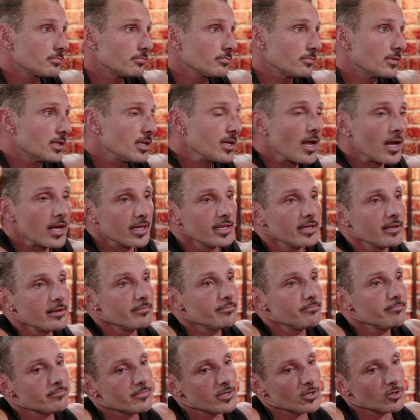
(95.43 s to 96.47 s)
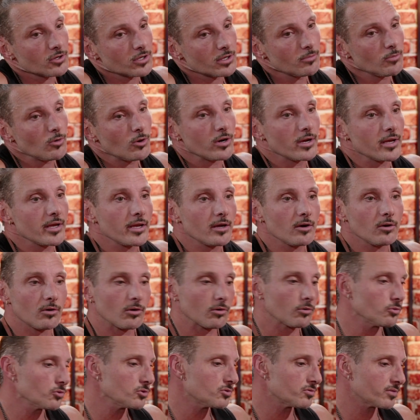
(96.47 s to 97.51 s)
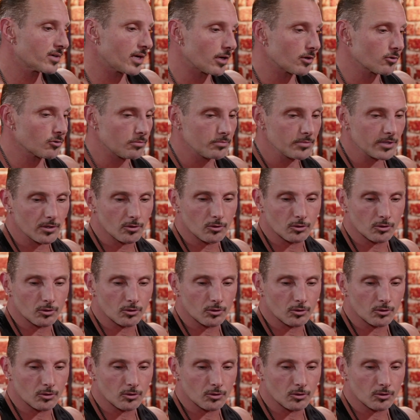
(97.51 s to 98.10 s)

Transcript: E ali meio que morreu, alguns ficaram comigo,